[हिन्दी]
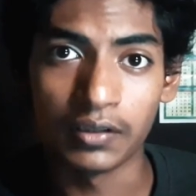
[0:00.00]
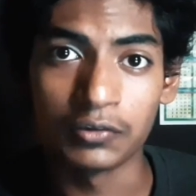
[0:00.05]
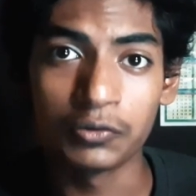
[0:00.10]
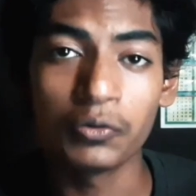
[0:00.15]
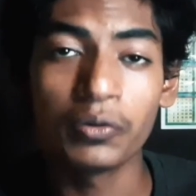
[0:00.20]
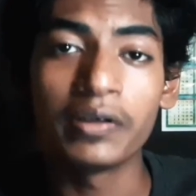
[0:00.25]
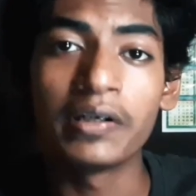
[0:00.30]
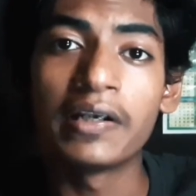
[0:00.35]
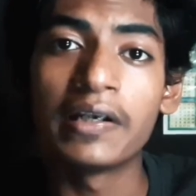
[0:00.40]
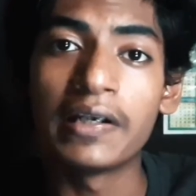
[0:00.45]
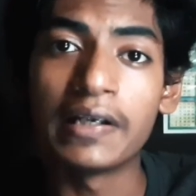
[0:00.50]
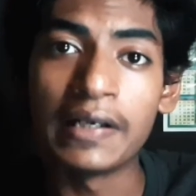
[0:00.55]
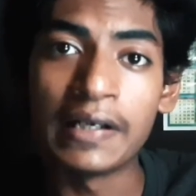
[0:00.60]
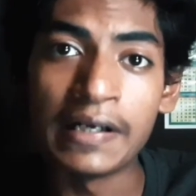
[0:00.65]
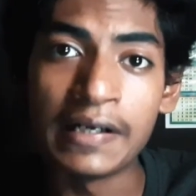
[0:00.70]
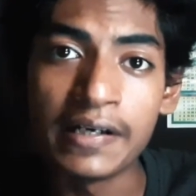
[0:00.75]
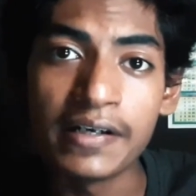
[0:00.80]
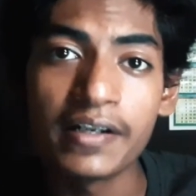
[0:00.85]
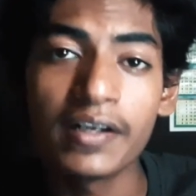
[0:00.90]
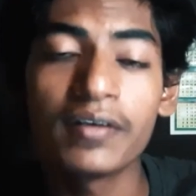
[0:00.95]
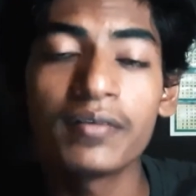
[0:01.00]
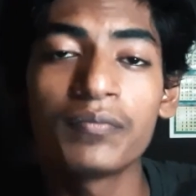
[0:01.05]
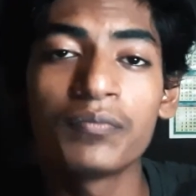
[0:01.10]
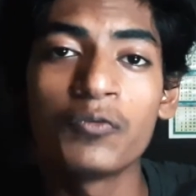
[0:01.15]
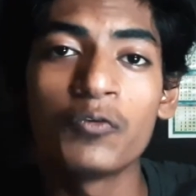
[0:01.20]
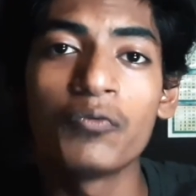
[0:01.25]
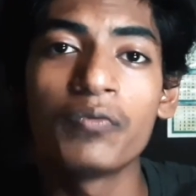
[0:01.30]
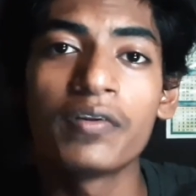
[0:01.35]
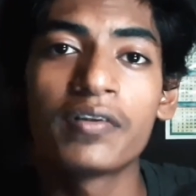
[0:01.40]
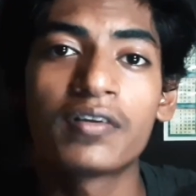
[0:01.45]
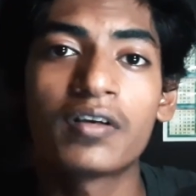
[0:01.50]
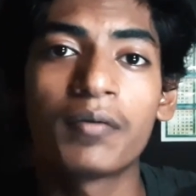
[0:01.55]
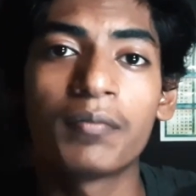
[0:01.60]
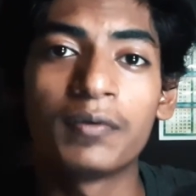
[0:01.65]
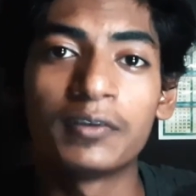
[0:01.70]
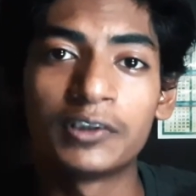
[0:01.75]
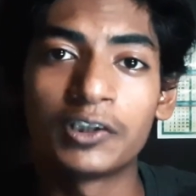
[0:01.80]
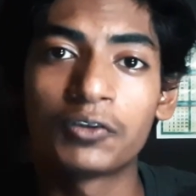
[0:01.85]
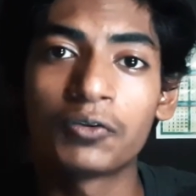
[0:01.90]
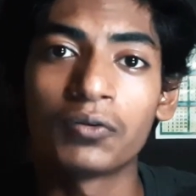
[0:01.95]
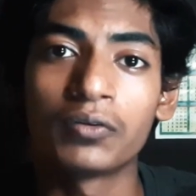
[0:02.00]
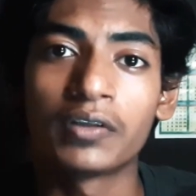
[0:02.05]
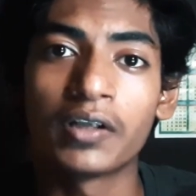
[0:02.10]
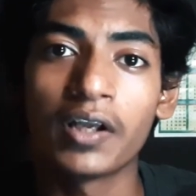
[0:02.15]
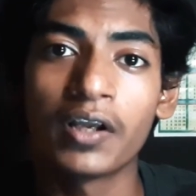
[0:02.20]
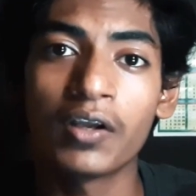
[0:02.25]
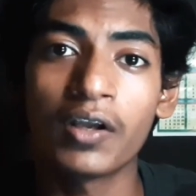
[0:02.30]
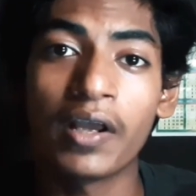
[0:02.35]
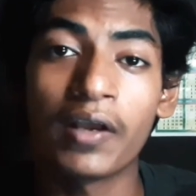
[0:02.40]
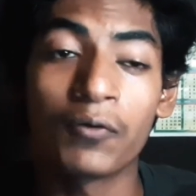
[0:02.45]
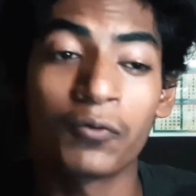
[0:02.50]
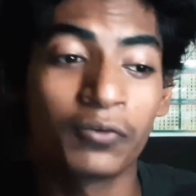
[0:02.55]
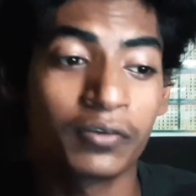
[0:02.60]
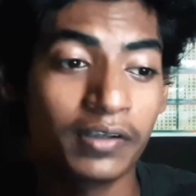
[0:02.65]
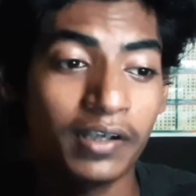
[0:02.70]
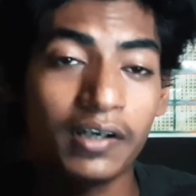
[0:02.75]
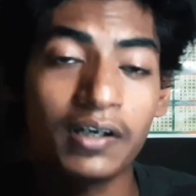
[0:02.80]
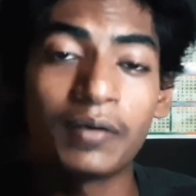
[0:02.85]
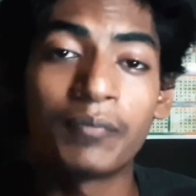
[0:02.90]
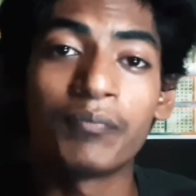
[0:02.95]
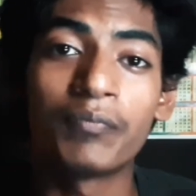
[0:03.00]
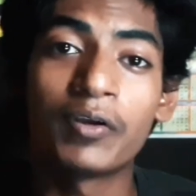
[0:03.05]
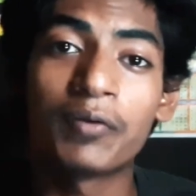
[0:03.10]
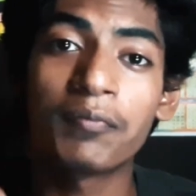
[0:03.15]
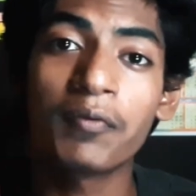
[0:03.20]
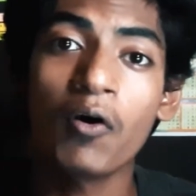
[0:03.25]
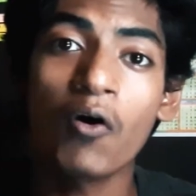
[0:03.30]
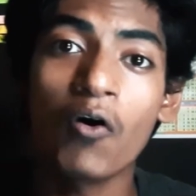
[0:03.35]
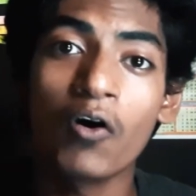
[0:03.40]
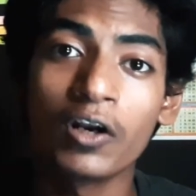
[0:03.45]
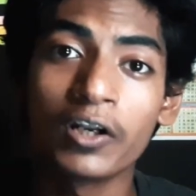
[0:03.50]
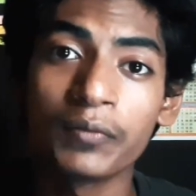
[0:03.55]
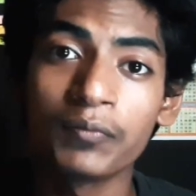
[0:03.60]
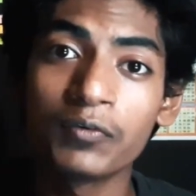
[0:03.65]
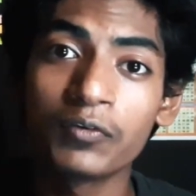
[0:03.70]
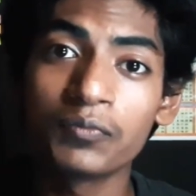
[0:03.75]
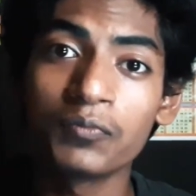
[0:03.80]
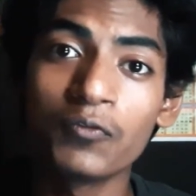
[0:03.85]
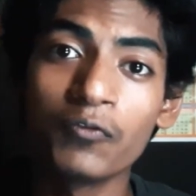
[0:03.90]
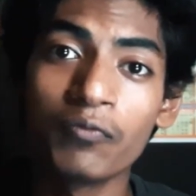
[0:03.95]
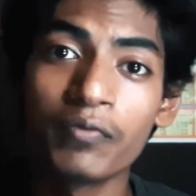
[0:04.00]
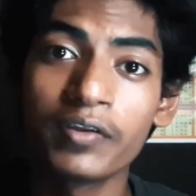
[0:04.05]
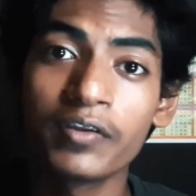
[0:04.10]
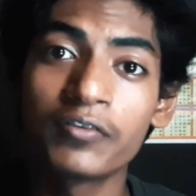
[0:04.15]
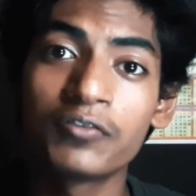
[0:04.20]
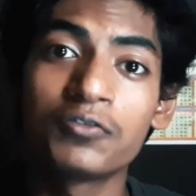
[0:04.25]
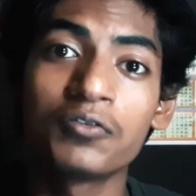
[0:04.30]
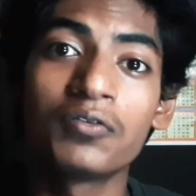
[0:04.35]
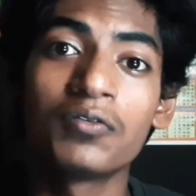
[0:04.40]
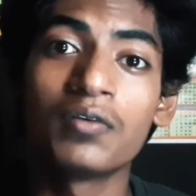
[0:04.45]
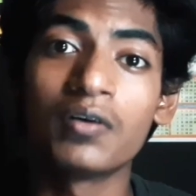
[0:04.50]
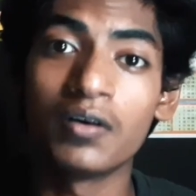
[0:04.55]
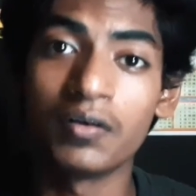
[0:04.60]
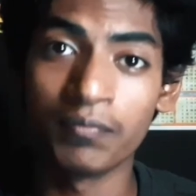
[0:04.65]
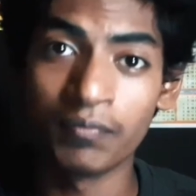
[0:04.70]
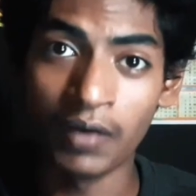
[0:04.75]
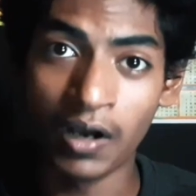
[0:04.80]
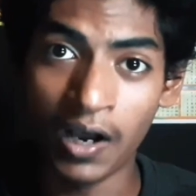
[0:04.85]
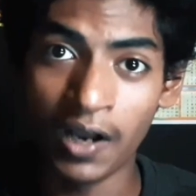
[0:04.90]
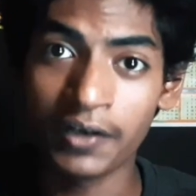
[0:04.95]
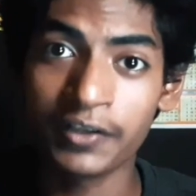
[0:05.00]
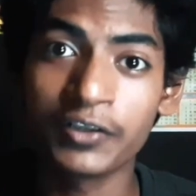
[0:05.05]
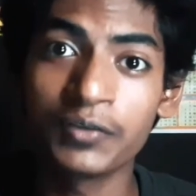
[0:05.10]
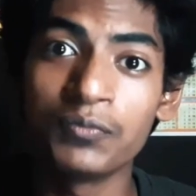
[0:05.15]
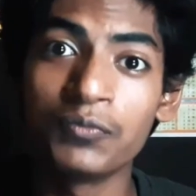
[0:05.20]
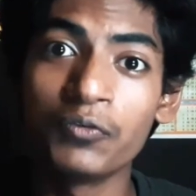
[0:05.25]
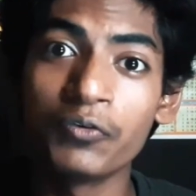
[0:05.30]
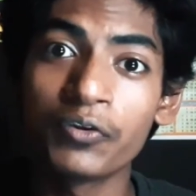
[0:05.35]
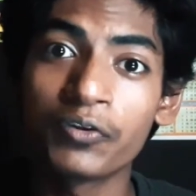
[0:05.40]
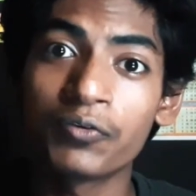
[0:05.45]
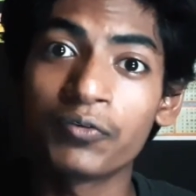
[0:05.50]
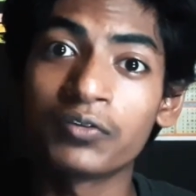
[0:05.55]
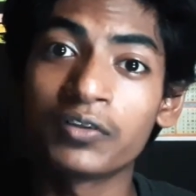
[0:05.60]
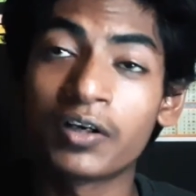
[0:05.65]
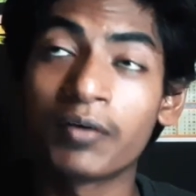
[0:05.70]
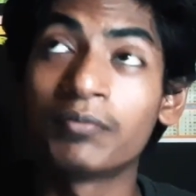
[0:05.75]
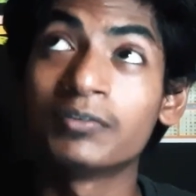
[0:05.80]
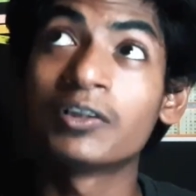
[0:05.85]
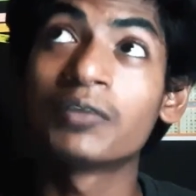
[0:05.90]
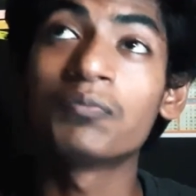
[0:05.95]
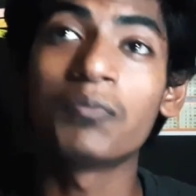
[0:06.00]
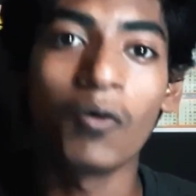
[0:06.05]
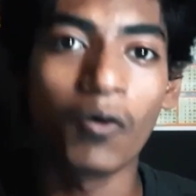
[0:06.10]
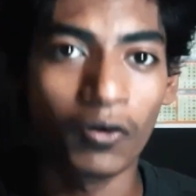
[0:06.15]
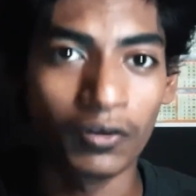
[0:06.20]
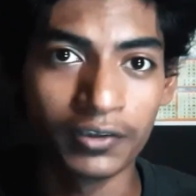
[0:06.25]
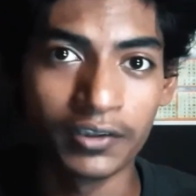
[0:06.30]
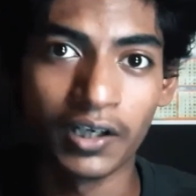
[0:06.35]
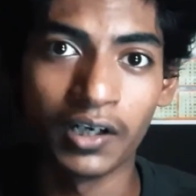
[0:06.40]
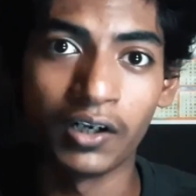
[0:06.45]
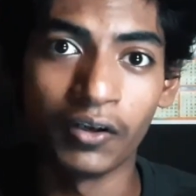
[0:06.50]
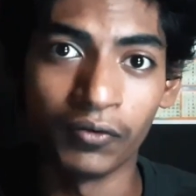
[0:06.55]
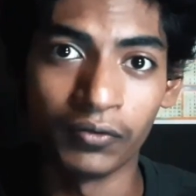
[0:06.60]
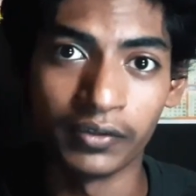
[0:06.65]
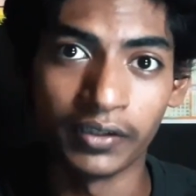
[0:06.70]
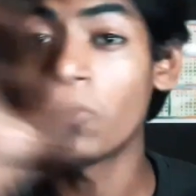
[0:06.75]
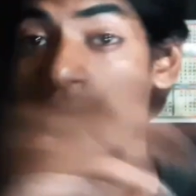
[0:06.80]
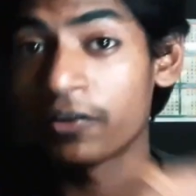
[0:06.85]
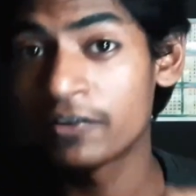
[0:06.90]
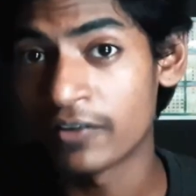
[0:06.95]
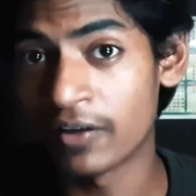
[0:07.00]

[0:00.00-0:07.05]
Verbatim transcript: का जो इंडियन मूवीज़ का बजट होता है उसके कंपेयर में हॉलीवुड मूवीज़ जो बाहर की मूवीज़ उनका बजट बहुत ज़्यादा होता है फॉर